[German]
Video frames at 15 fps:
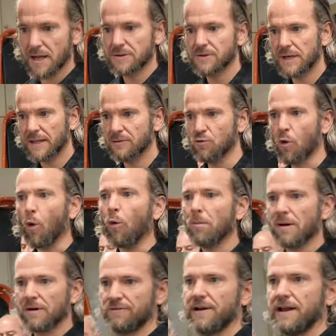also nicht nur
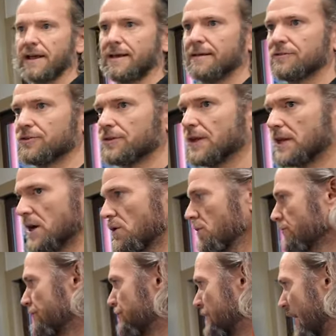Oberfläche, sondern auch
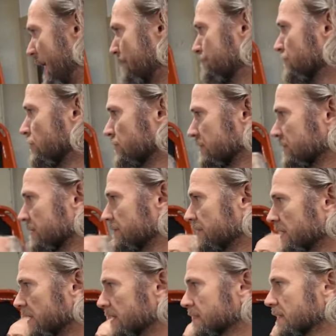Farbmuster,
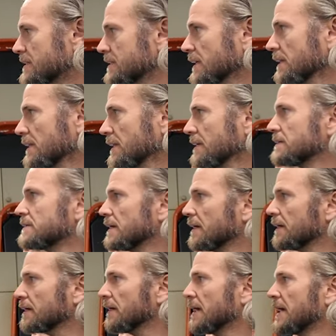wenn ich das jetzt richtig
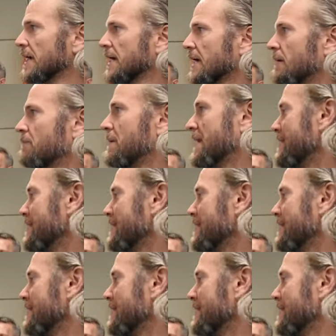sehe. Im